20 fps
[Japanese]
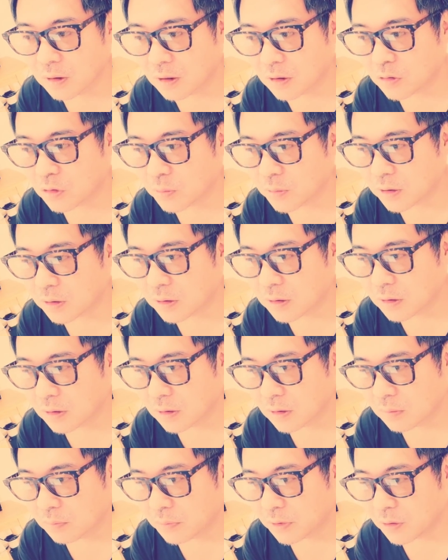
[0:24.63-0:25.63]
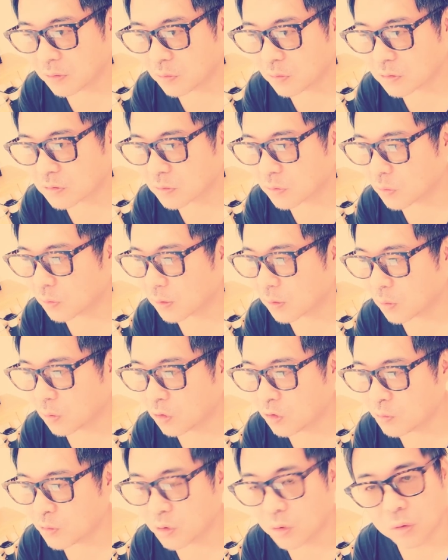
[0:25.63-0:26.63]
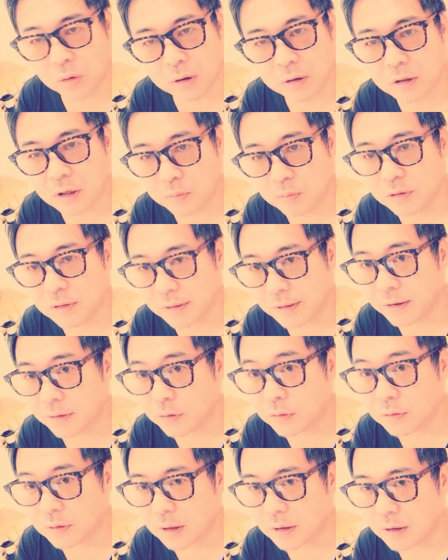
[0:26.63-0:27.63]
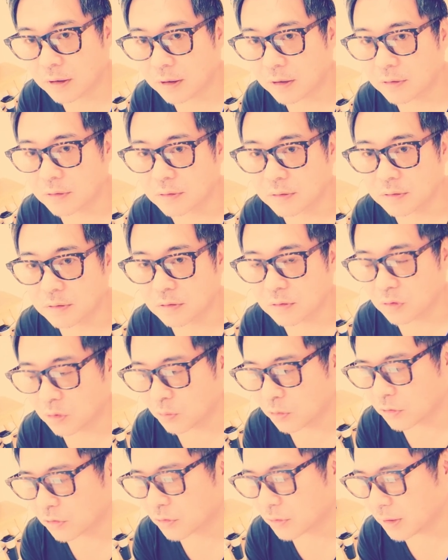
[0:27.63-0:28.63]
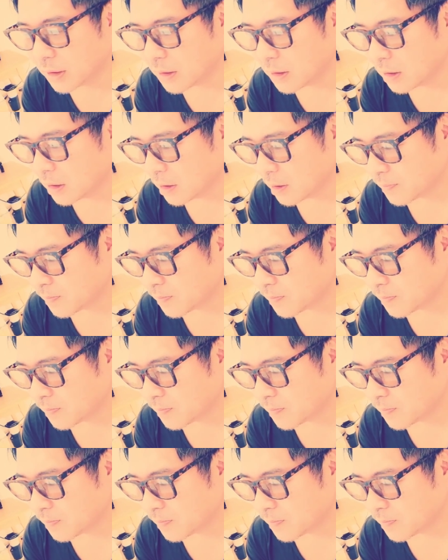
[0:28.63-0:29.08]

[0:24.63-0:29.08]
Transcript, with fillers: あとまあ、弁護士の方から、法務の方から多分ね、訴えられると思うんですよね。